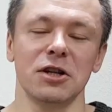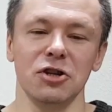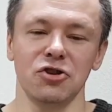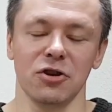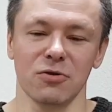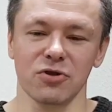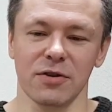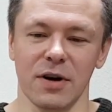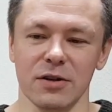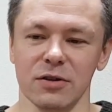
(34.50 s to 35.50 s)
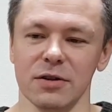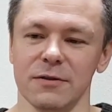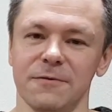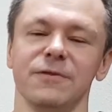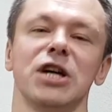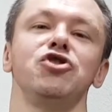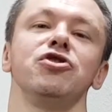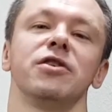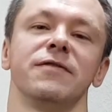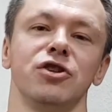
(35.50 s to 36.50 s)
отличие, я уже говорил, в
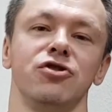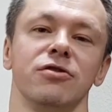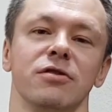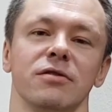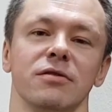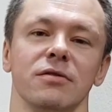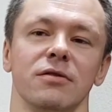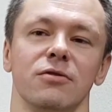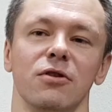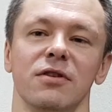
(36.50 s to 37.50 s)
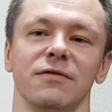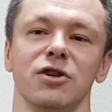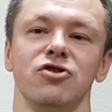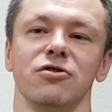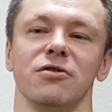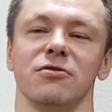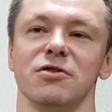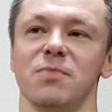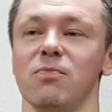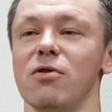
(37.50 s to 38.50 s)
начинке, в начинке. Только в начинке. То есть
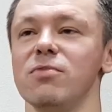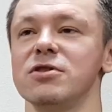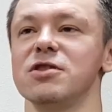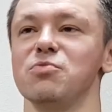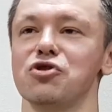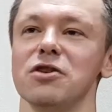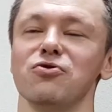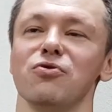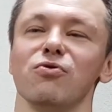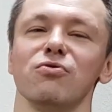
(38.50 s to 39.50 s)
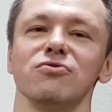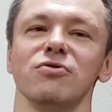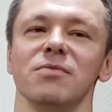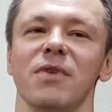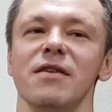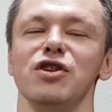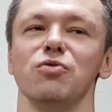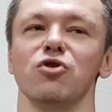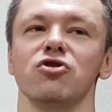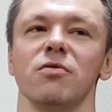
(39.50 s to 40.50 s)
попробуйте смешать кукурузу, добавить
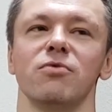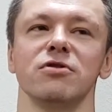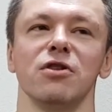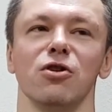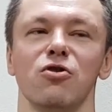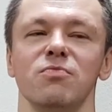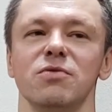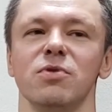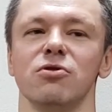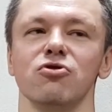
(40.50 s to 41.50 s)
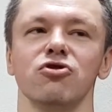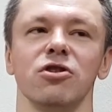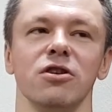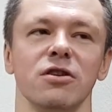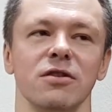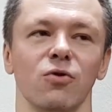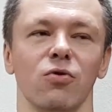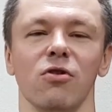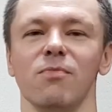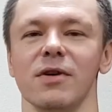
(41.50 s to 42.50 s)
немножко, просто нарубить петрушки и
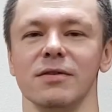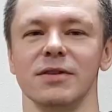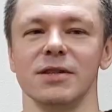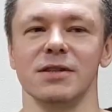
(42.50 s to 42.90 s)
укропа. Если...